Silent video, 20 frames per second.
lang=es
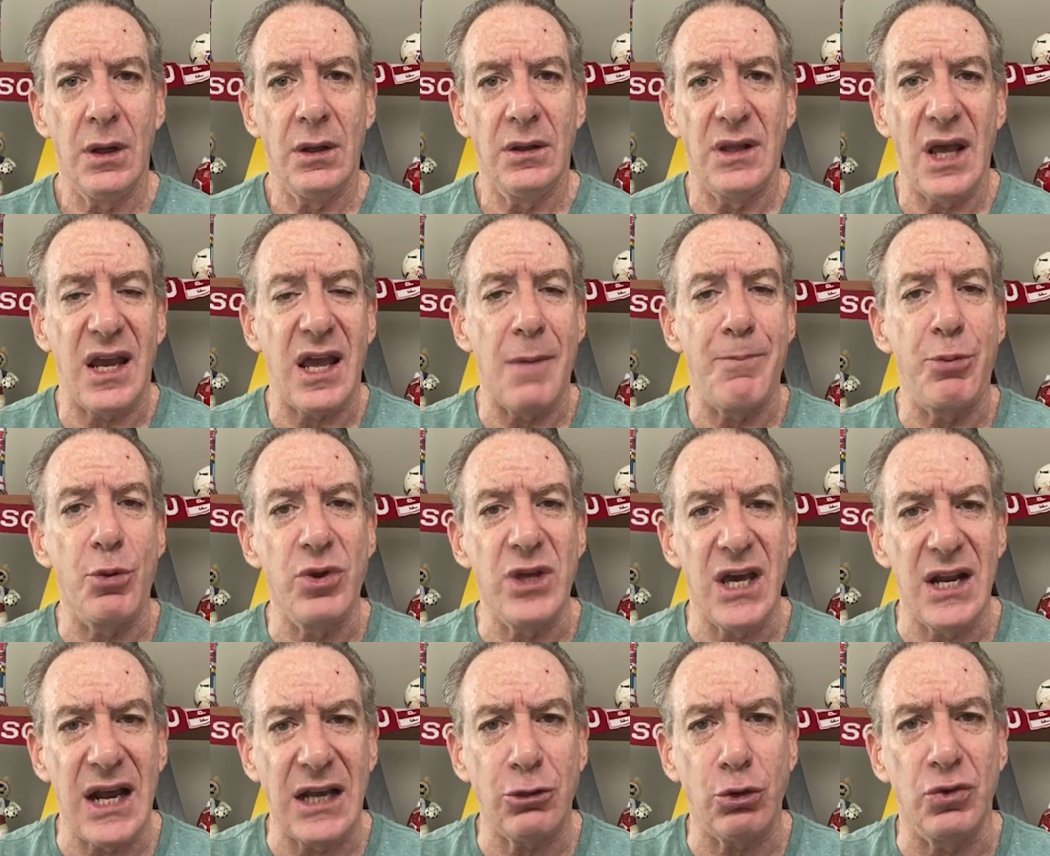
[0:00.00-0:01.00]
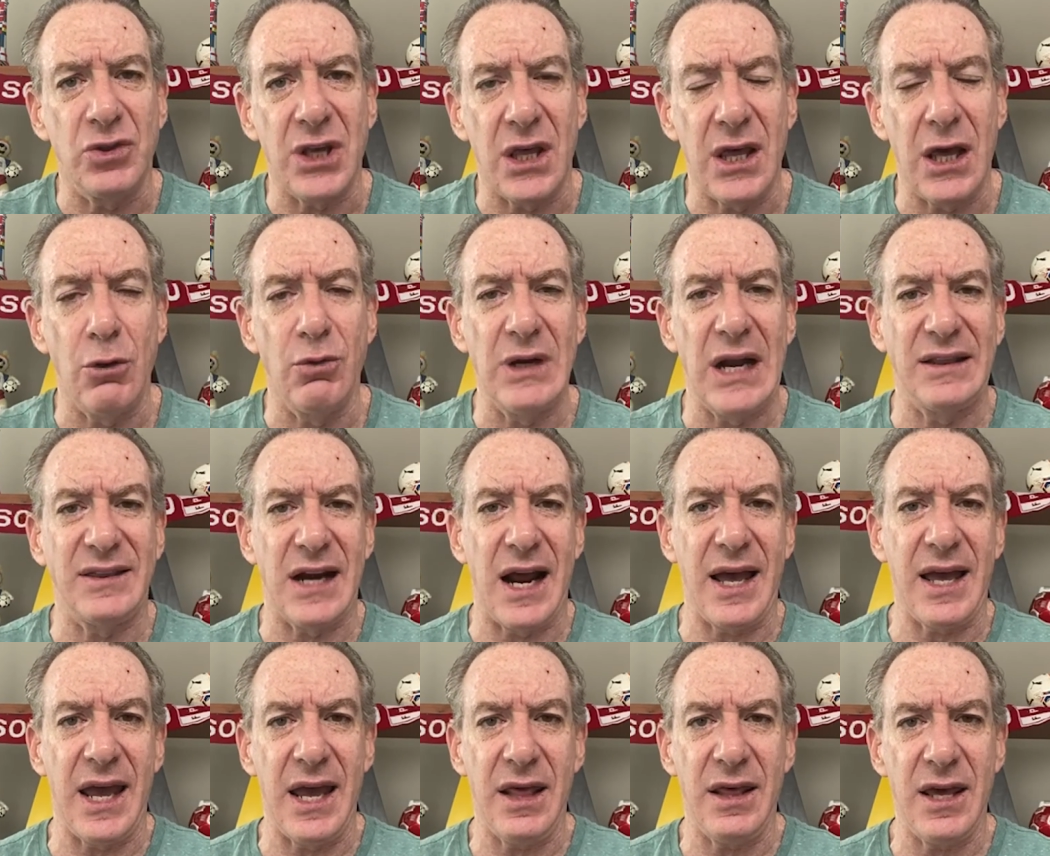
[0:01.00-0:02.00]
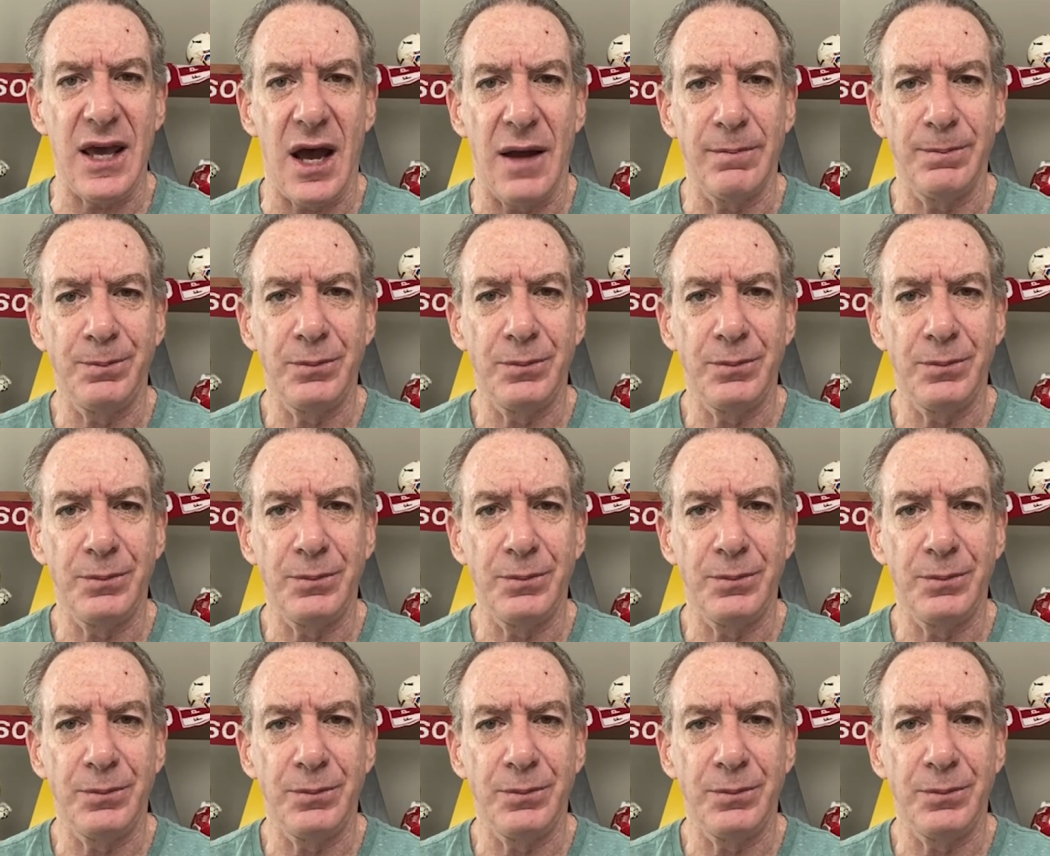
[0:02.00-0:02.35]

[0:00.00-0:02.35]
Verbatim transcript: de que pudiera suceder una tragedia.